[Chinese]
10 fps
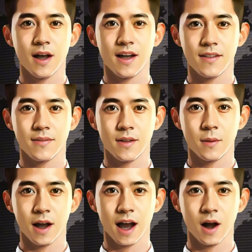练
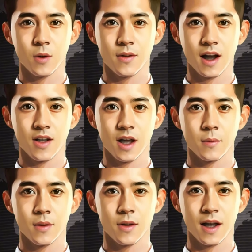AI code 上线
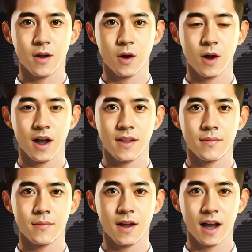不到2个月，
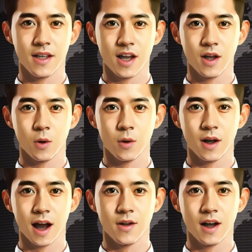以协助
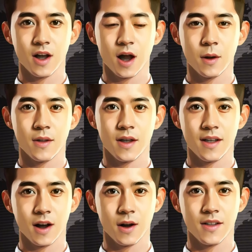全台上千位经
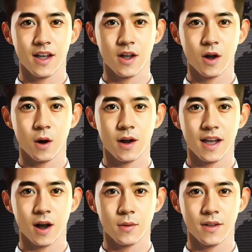理人解决管
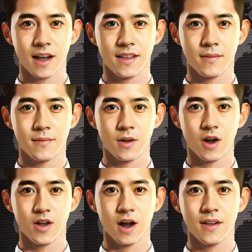理痛点、
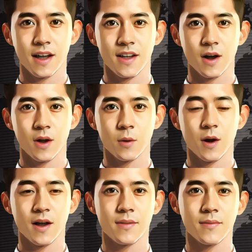职场大小疑
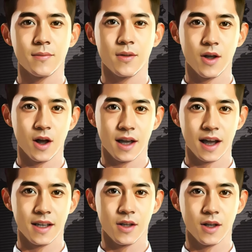问。期
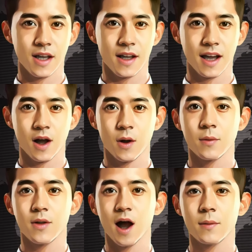待您至经理人
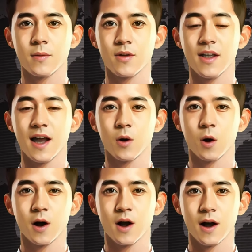网站免费加入
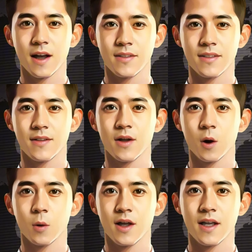会员，
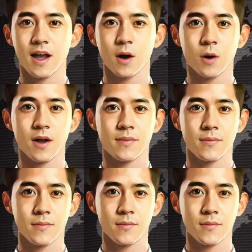无限提问。